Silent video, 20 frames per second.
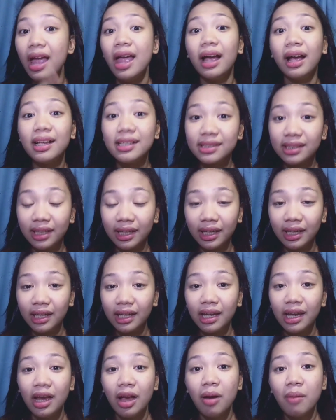Kasi,
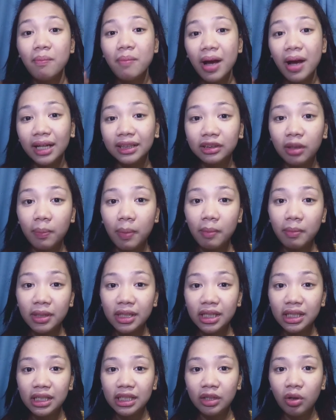bakit ka pa
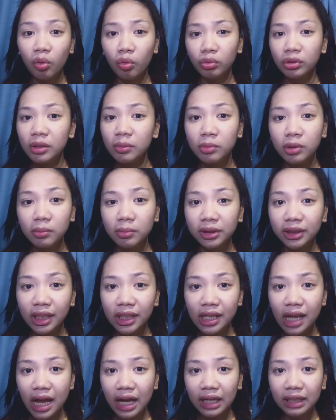maliligaw kung di mo naman
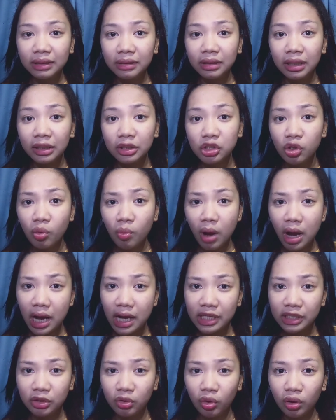kailangan ng jowa
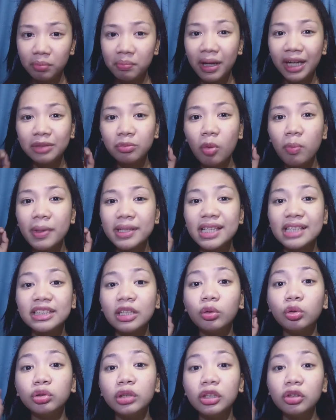ngayon? Bakit mo pa
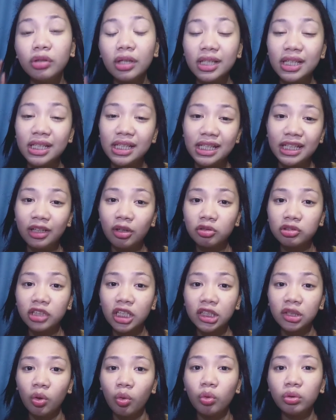sasagutin yung sa
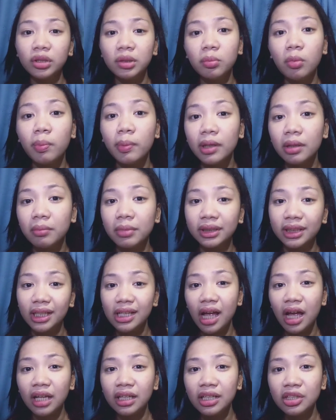iyo kung di mo pa naman
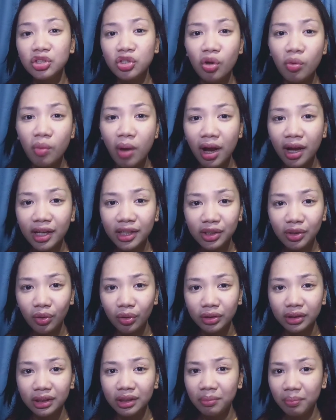kailangan ng jowa
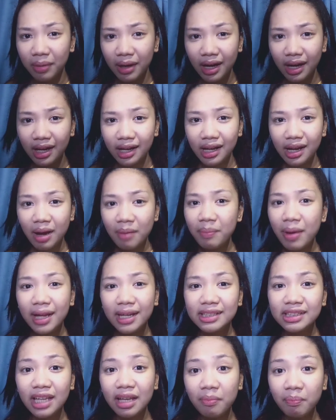ngayon? 'di ba? Para
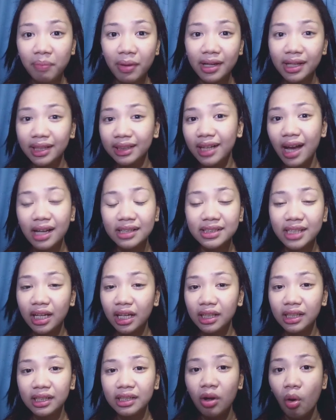saan pa? Nag-aaksaya ka
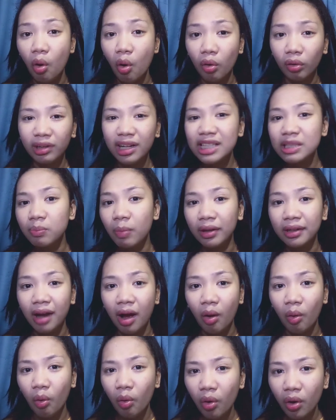lang ng oras,
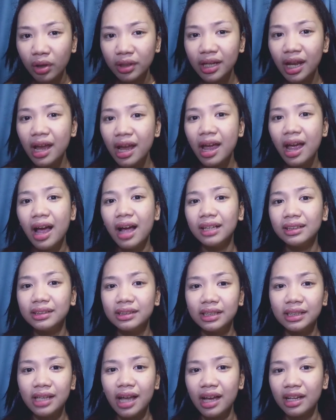panahon, at
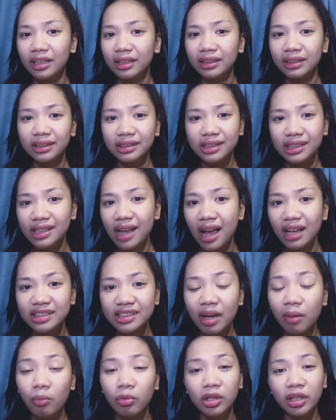ina- sinaaksaya
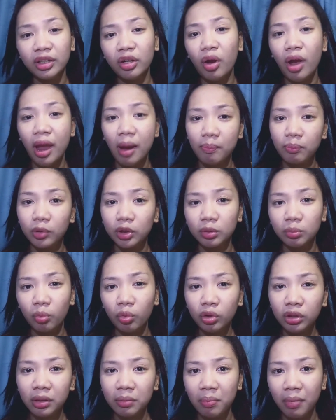mo lang yung effort mo,
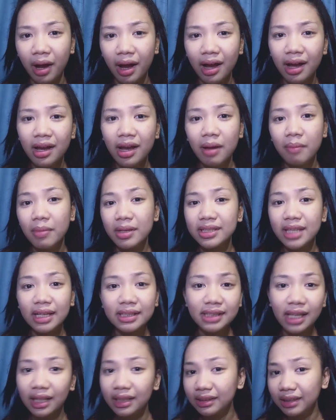'di ba?
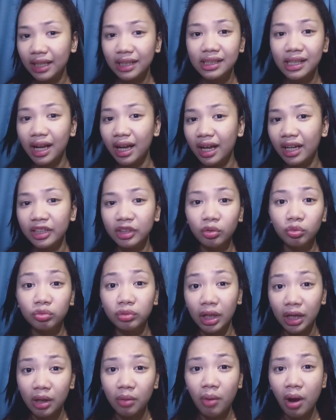Masasaktan lang kayong
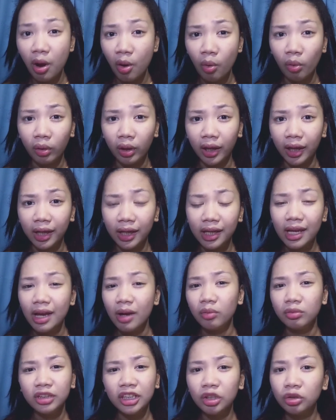dalawa, okay?
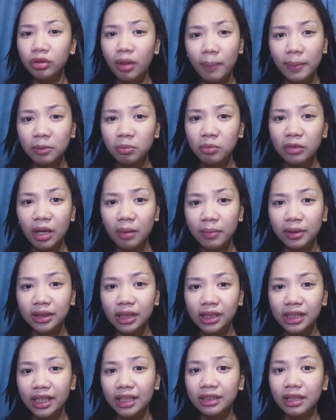Hindi yun dapat
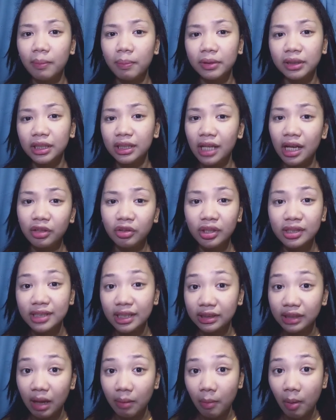minamadalian, Dapat inaano yan sa
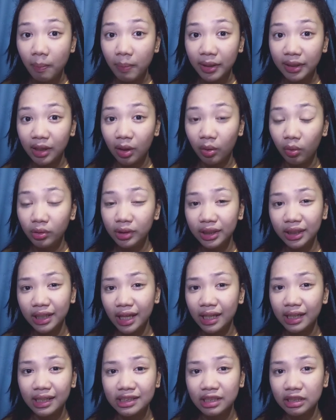tamang panahon.
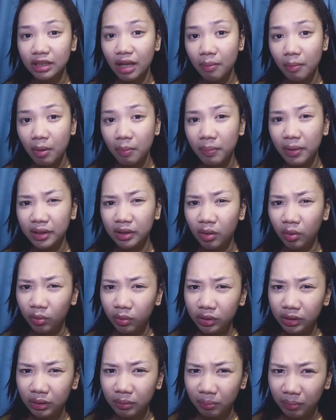nangyayari yan sa tamang
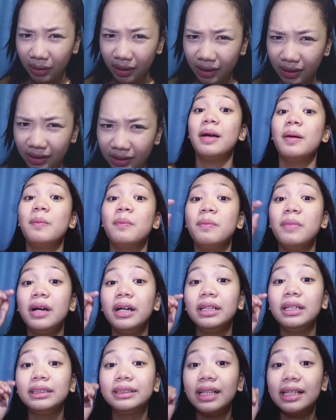panahon, 'di ba?
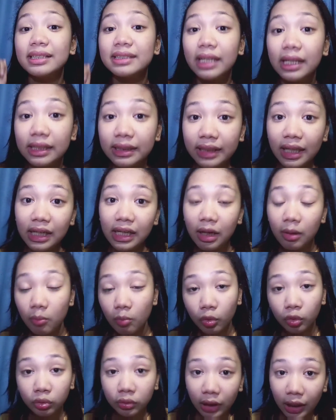Magdasal na lang
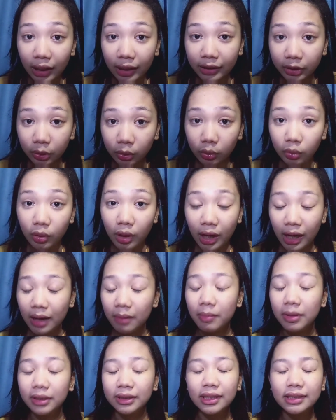muna muna kayo, ha?
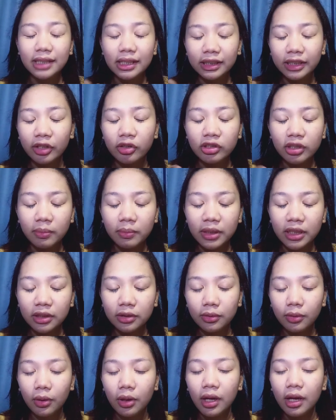Magdasal kayo, sabihin
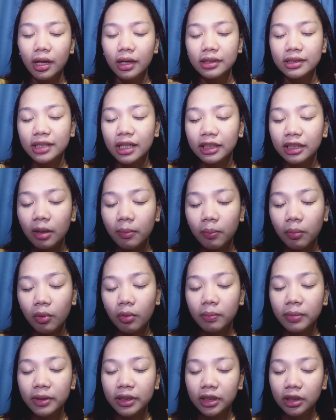nyo, sana po
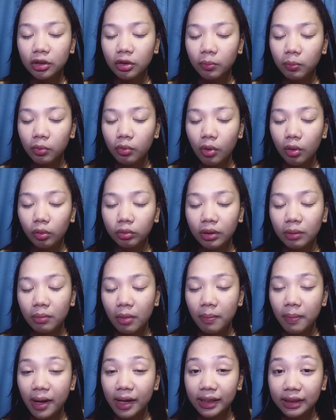bigyan nyo po ako ng
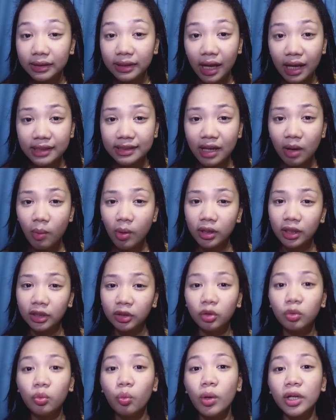mabait na asawa, ganun.
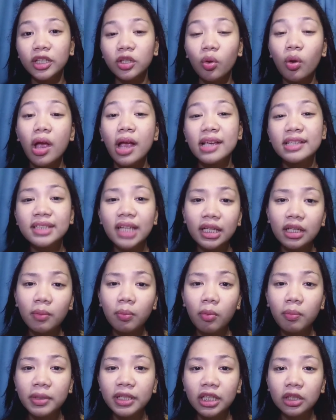Wag yung, sana po
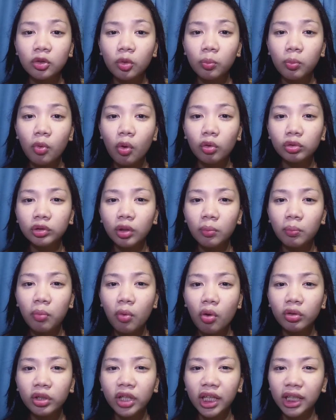bigyan nyo po ako ng
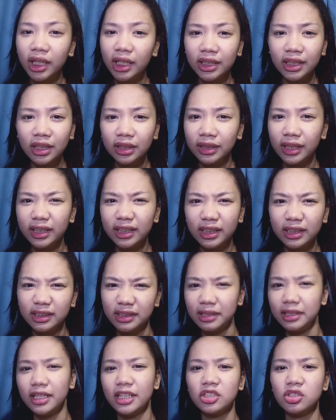pogi, ganyan, ganyan,
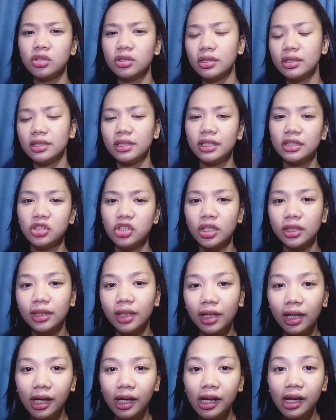ganyan, et cetera, et
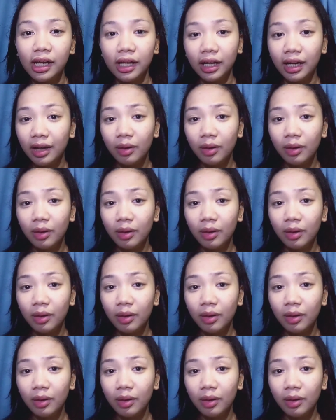cetera. Ha?